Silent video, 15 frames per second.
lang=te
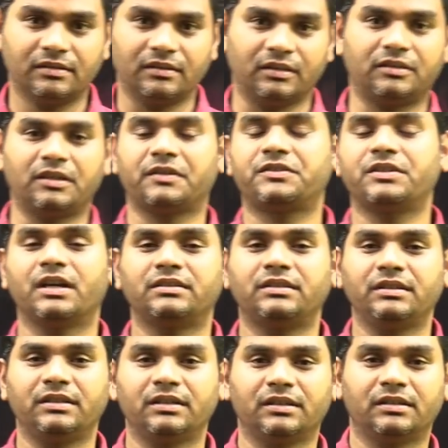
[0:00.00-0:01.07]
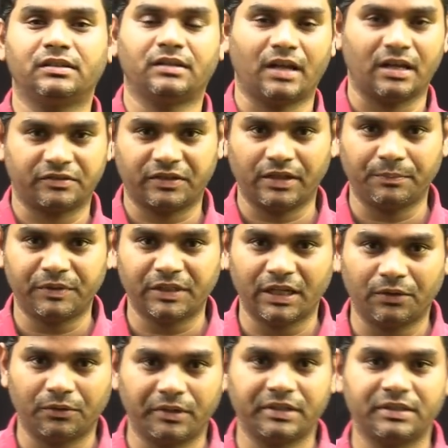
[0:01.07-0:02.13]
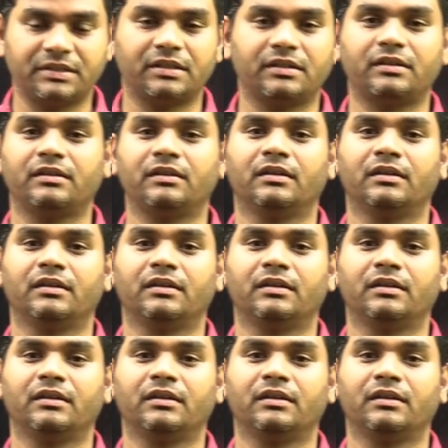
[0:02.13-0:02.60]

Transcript: అంతర్జాతీయ రాష్ట్రీయ అంశాల గురించి